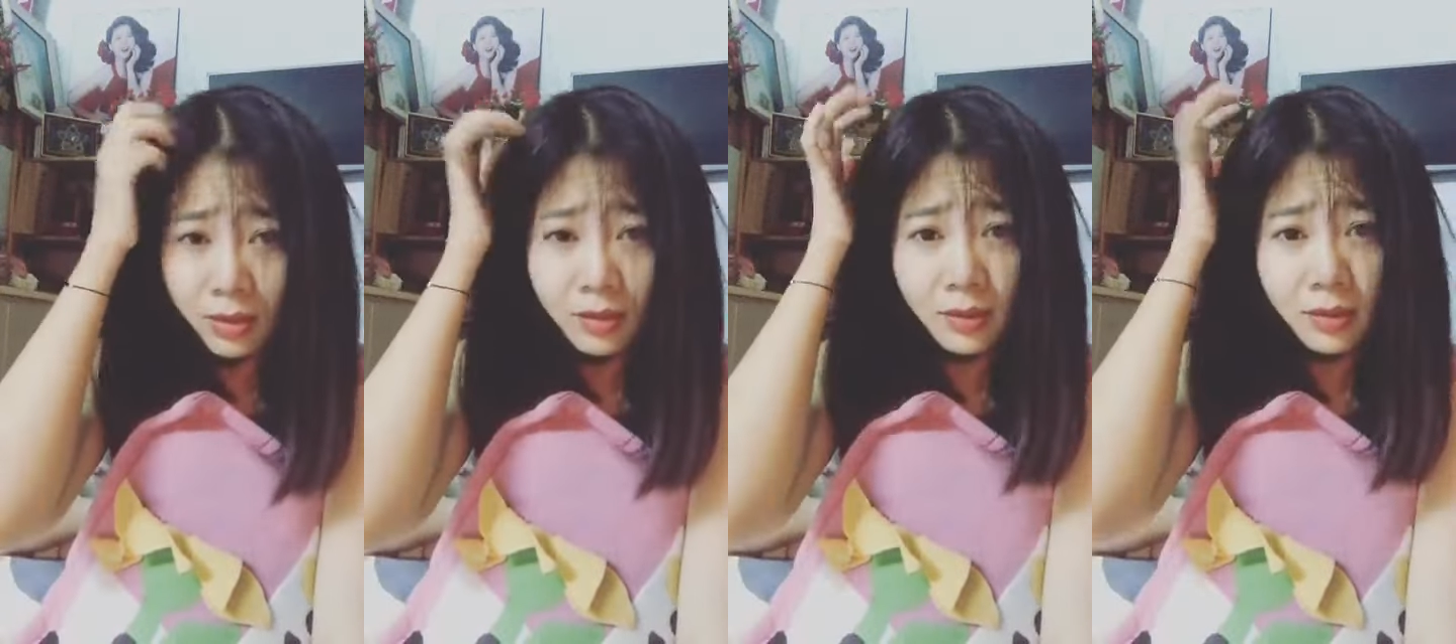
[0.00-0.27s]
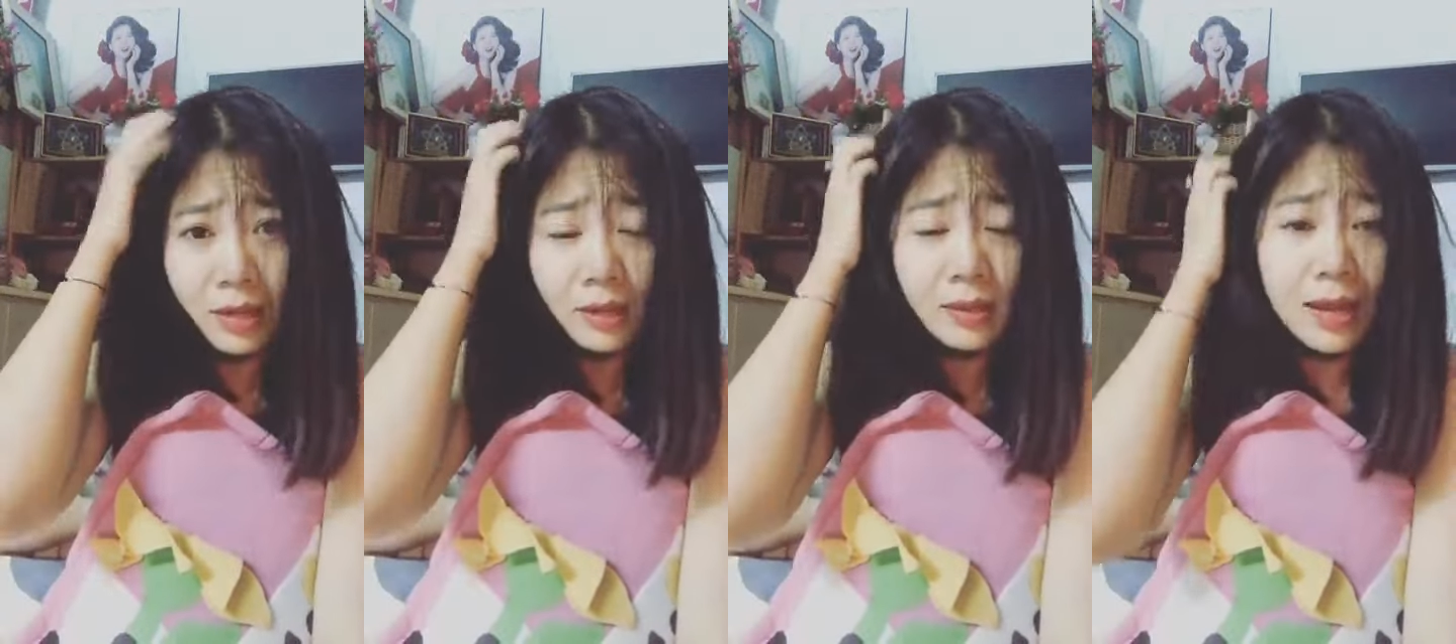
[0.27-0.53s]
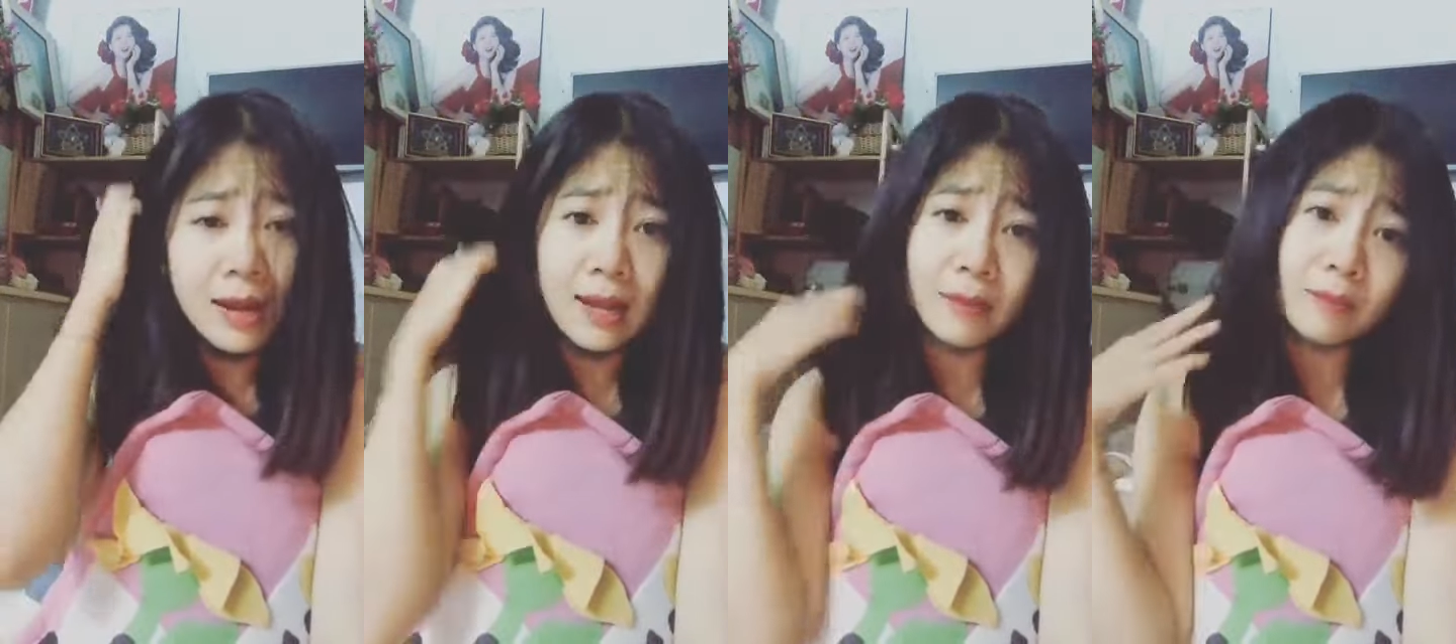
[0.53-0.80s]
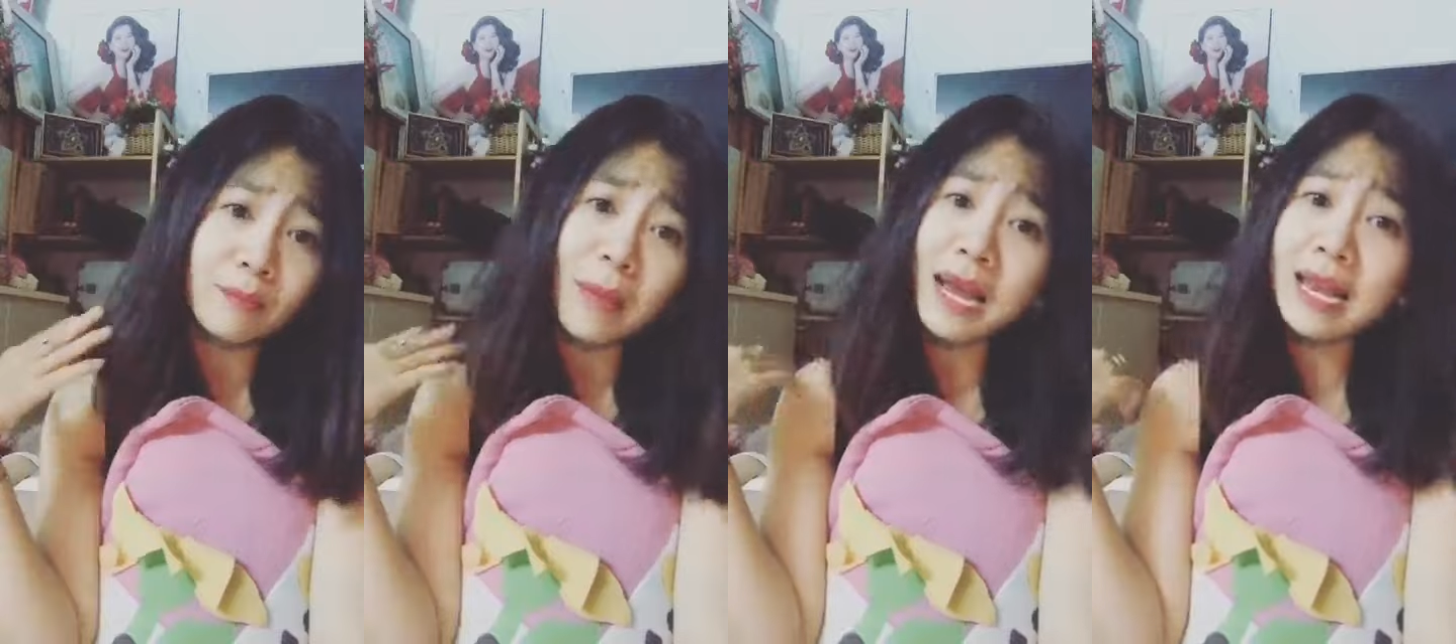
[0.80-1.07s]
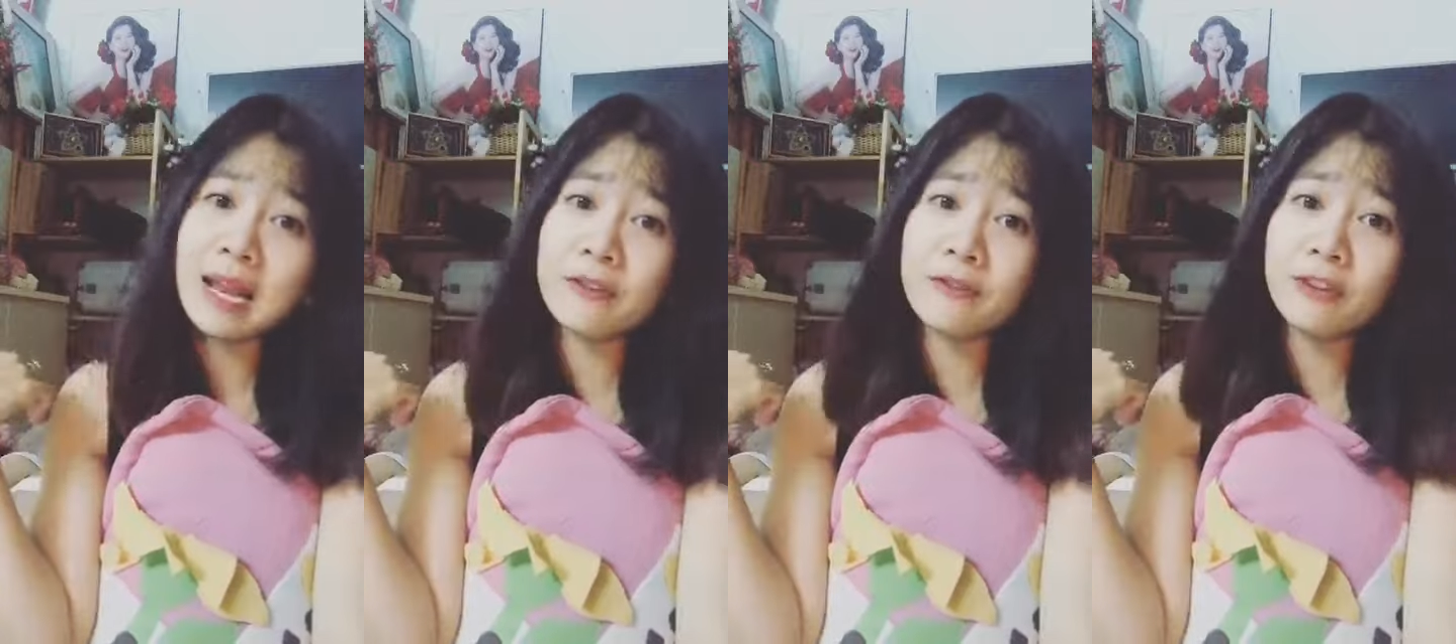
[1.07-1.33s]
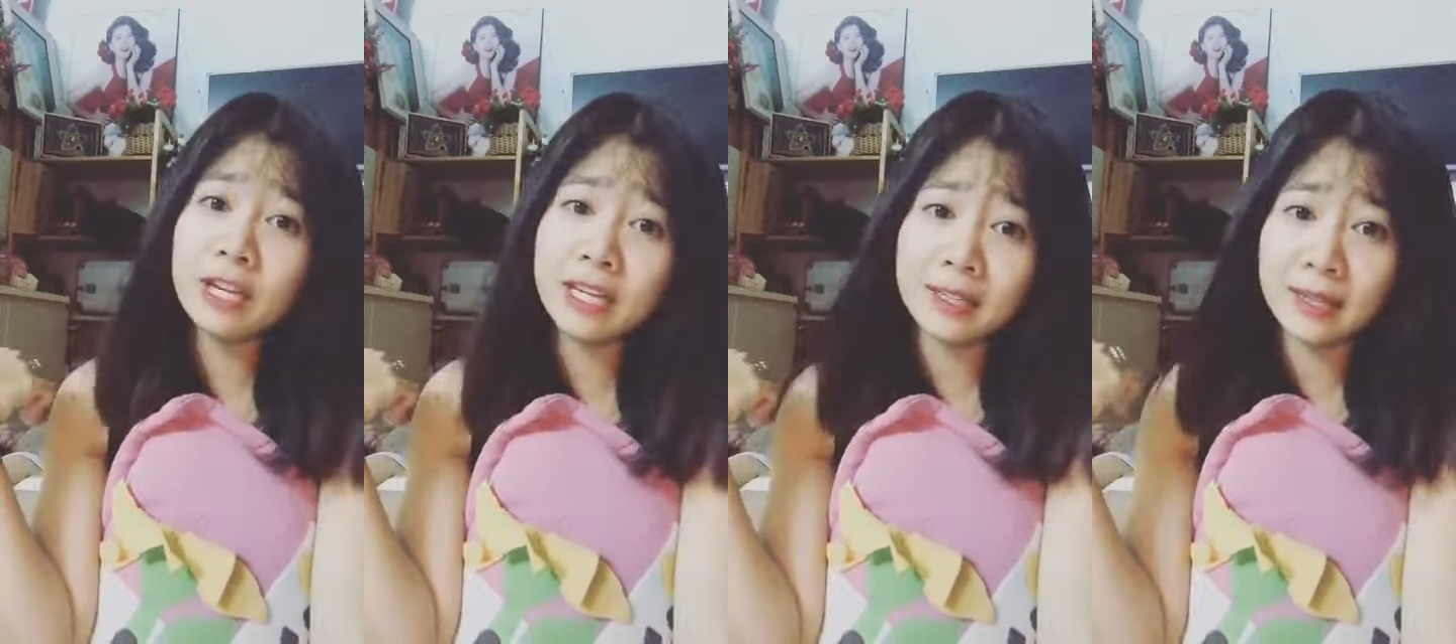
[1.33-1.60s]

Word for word: dẫn đến là may là vi